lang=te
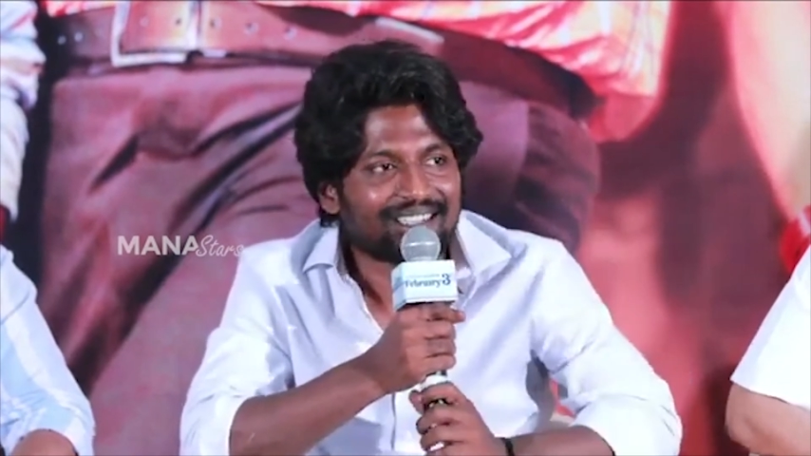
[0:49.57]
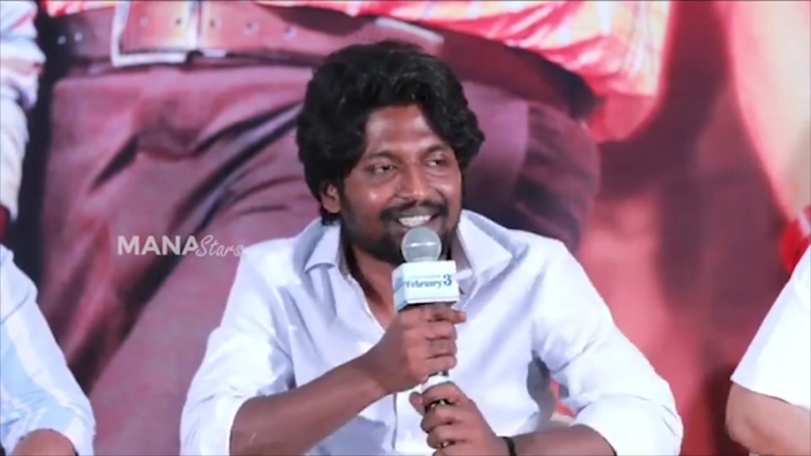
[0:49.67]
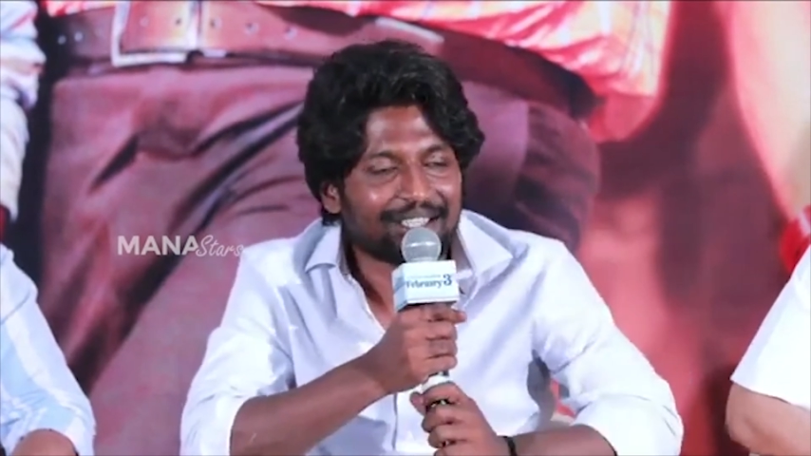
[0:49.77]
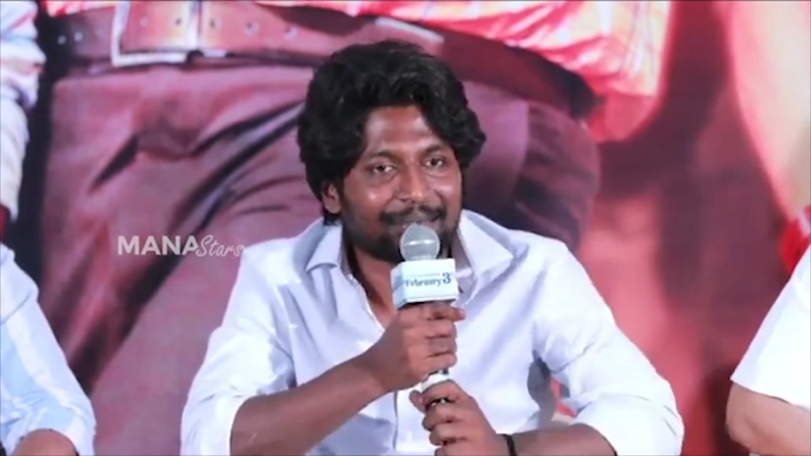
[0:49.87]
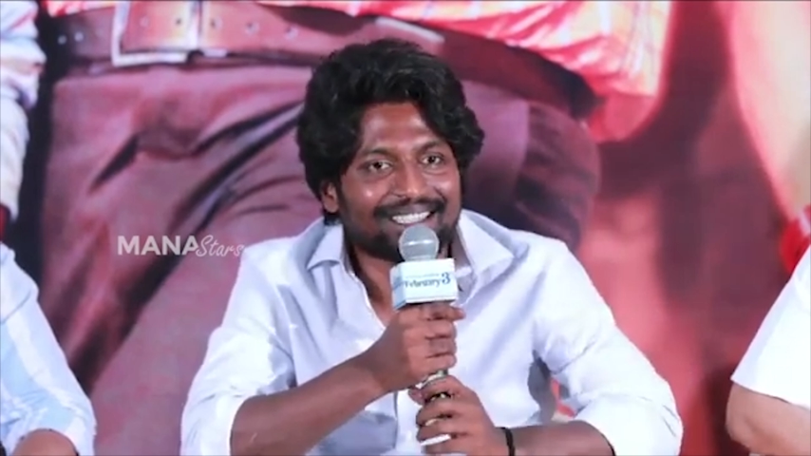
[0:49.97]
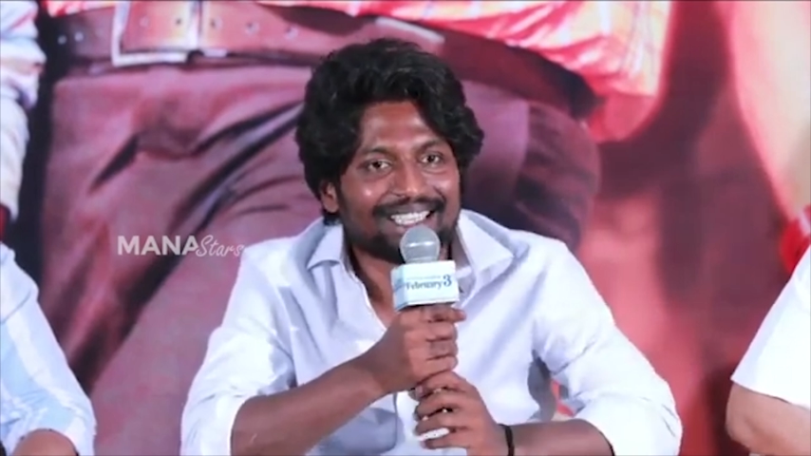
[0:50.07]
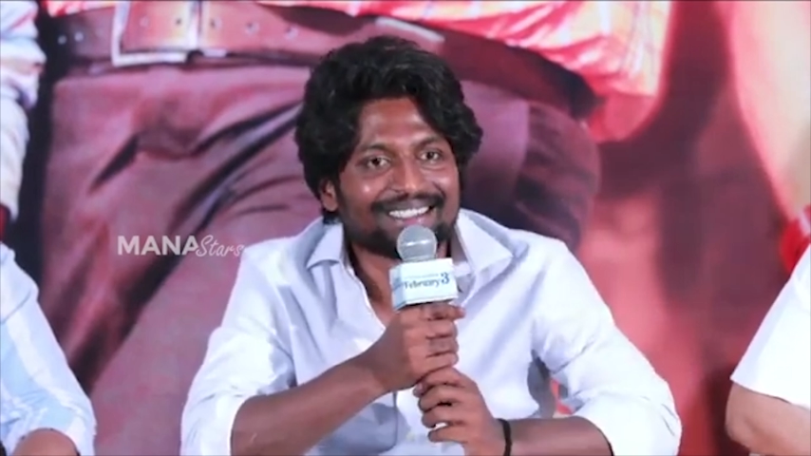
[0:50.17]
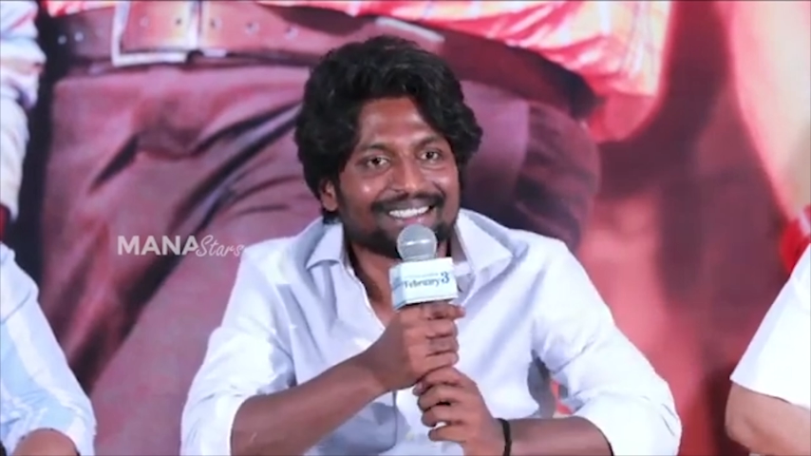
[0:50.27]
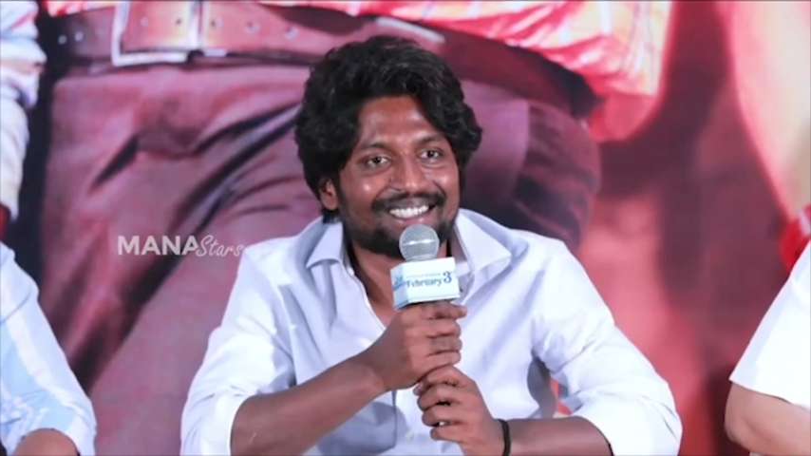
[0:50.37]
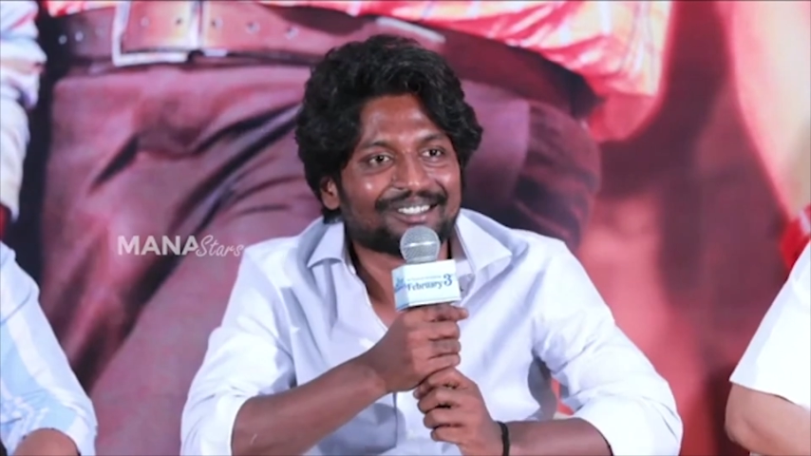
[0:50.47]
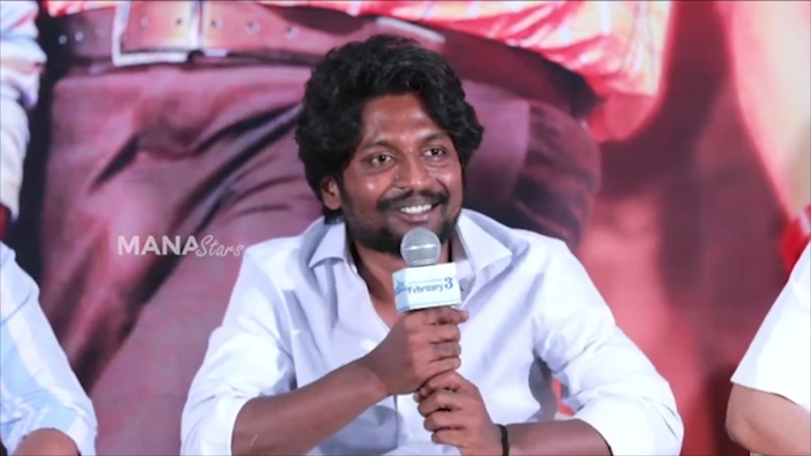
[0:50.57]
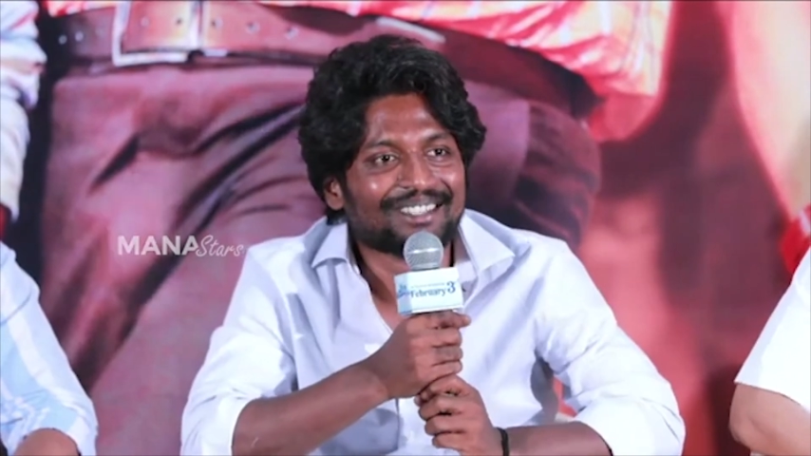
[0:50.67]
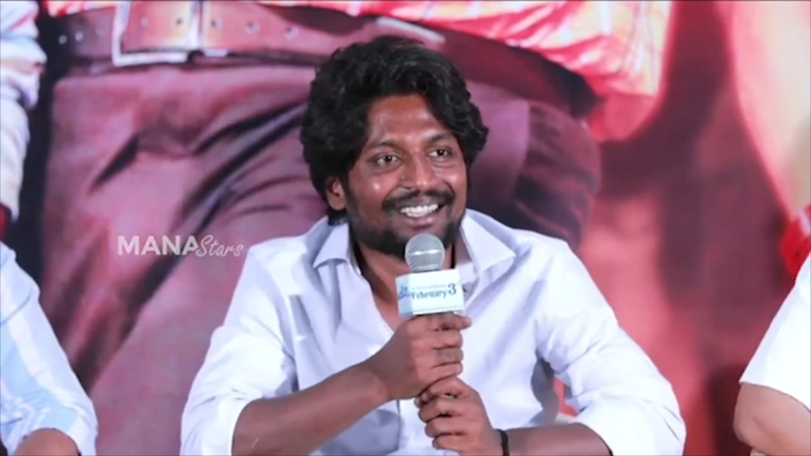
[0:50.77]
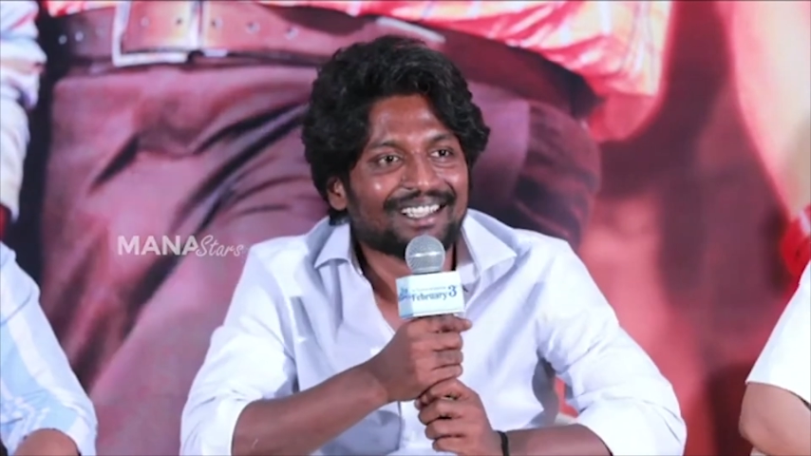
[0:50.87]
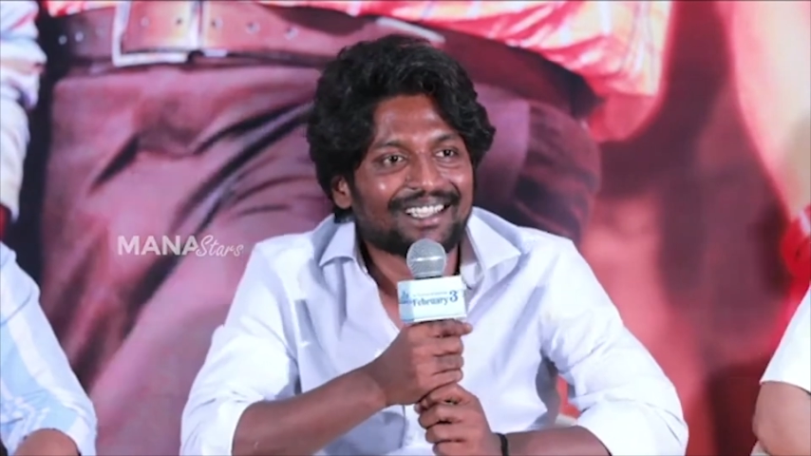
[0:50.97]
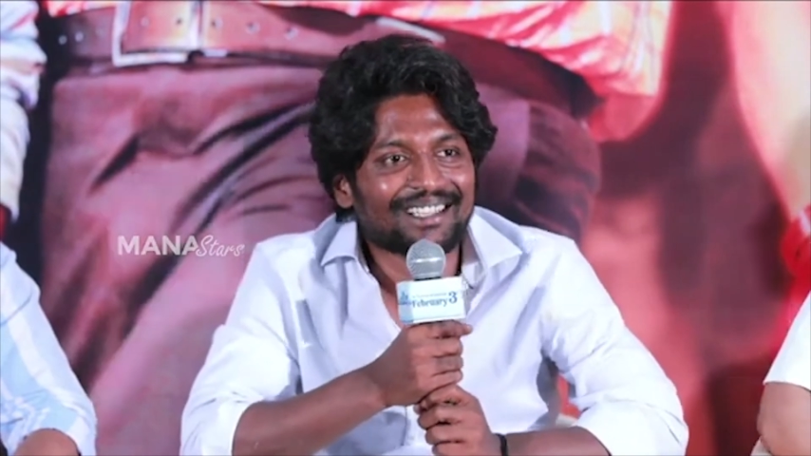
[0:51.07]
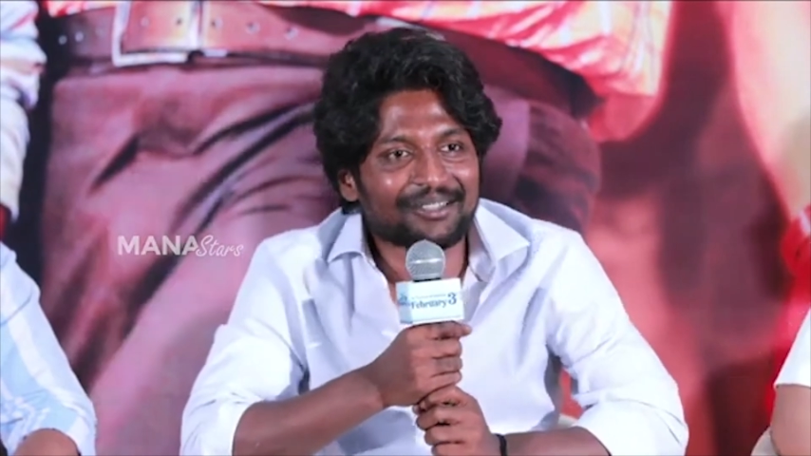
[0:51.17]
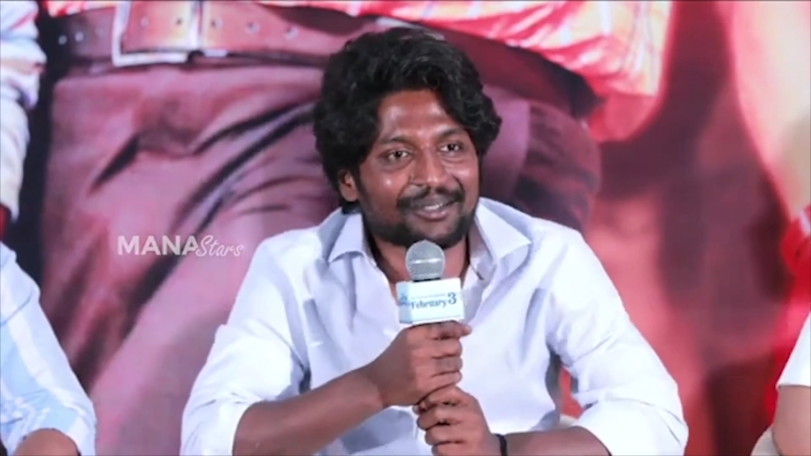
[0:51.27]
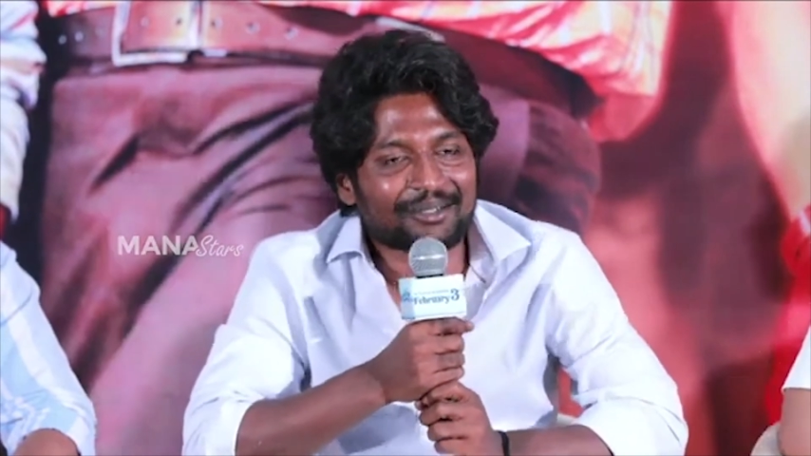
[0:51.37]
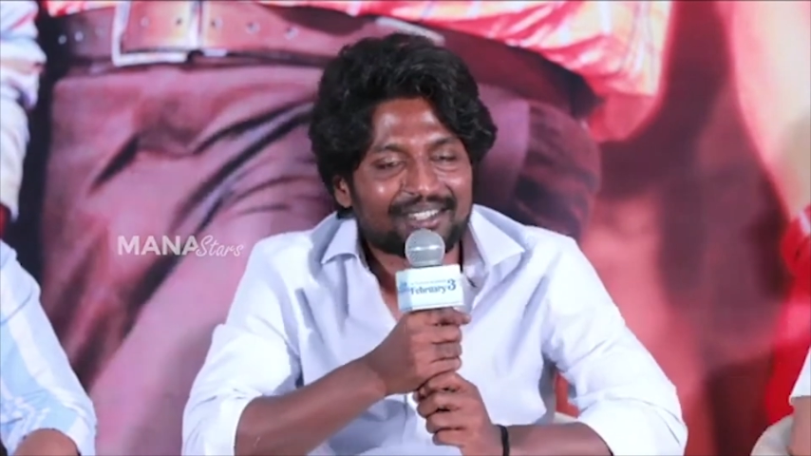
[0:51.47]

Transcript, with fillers: చేపించేస్తున్నారు సో